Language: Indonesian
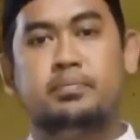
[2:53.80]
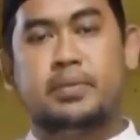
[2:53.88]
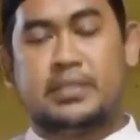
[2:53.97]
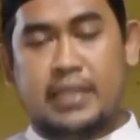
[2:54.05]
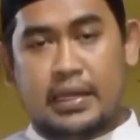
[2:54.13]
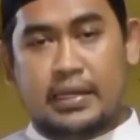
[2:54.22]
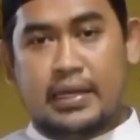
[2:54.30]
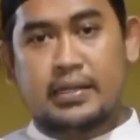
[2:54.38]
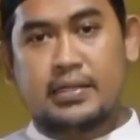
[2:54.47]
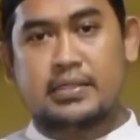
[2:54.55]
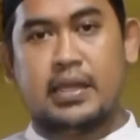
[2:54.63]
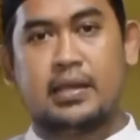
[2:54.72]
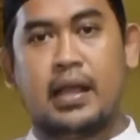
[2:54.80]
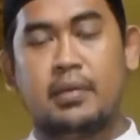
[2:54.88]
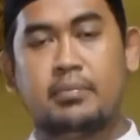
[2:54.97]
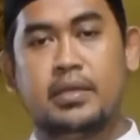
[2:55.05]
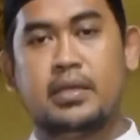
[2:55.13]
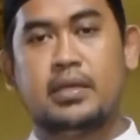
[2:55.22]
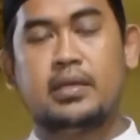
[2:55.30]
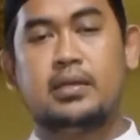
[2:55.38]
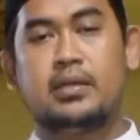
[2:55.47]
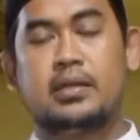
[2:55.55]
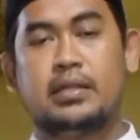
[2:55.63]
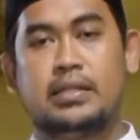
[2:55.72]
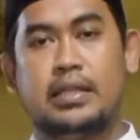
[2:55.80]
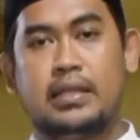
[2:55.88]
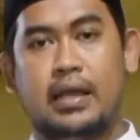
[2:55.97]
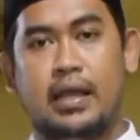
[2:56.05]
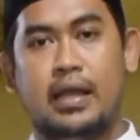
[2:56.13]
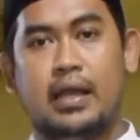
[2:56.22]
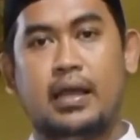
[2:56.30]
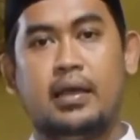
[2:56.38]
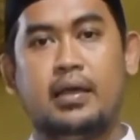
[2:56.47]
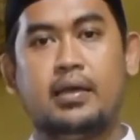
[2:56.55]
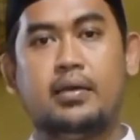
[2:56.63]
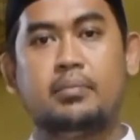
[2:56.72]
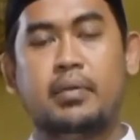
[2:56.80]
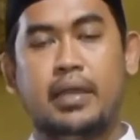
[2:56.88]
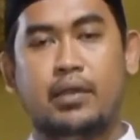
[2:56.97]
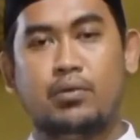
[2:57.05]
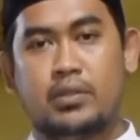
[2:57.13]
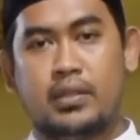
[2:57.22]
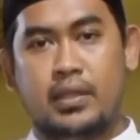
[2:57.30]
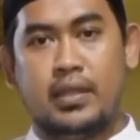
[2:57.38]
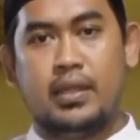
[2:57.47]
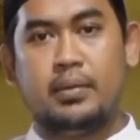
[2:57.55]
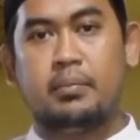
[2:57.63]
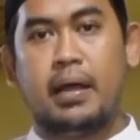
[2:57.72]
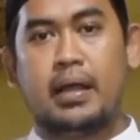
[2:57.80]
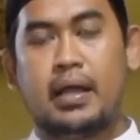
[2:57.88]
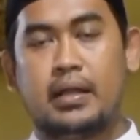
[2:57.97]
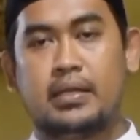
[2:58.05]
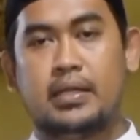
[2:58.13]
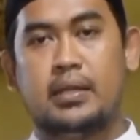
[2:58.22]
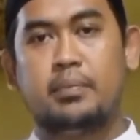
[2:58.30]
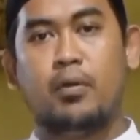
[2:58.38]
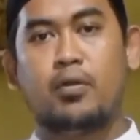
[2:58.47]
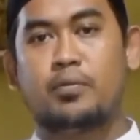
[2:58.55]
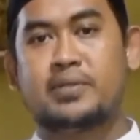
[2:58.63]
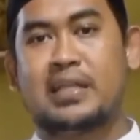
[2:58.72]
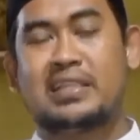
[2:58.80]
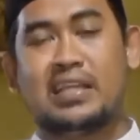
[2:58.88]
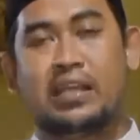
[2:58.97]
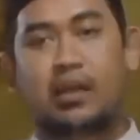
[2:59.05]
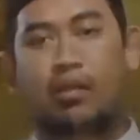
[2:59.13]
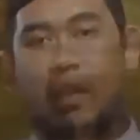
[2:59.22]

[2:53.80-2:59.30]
pesan dan kesan kami ketika mengikuti magang di Pondok Pesantren Darul